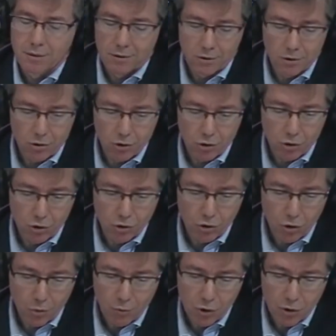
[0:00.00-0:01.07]

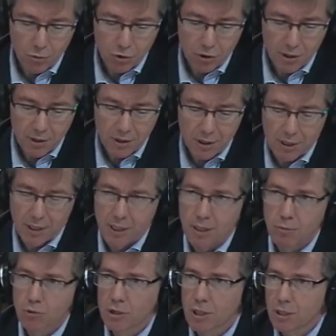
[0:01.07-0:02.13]
No, podemos decir que
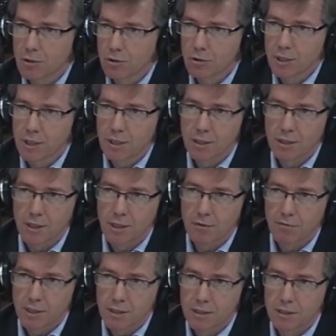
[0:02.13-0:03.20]
hayamos salido ya de la
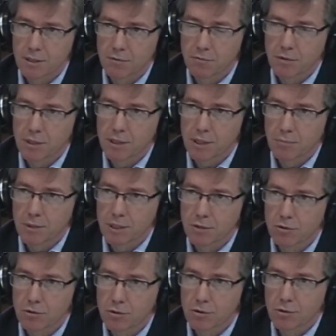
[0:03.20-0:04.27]
fase de
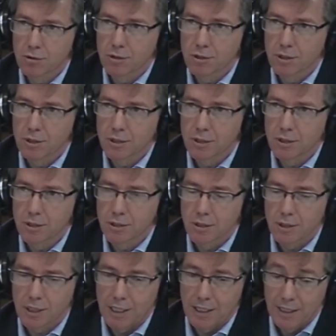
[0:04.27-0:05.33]
enfrentamiento
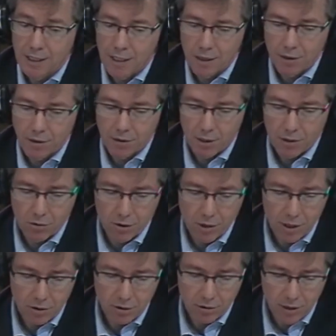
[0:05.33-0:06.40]
eh, generalizado en
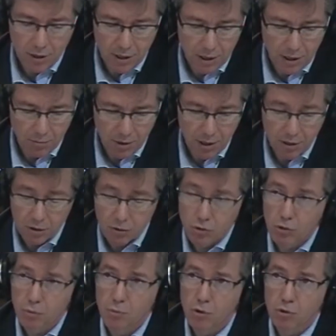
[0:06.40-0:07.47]
la sociedad egipcia y eso
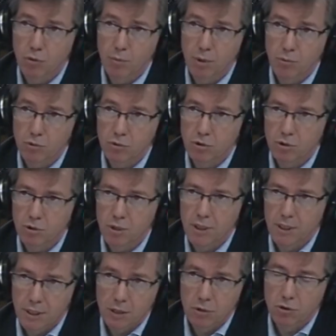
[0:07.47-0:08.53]
nos preocupa mucho.
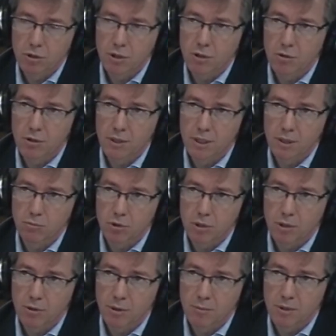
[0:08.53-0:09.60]
En eso es en lo que estamos
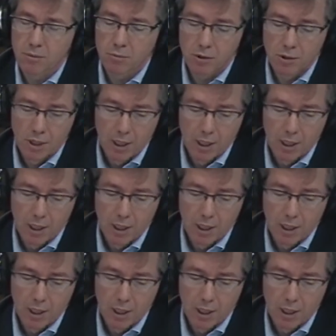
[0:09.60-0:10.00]
ahora mismo.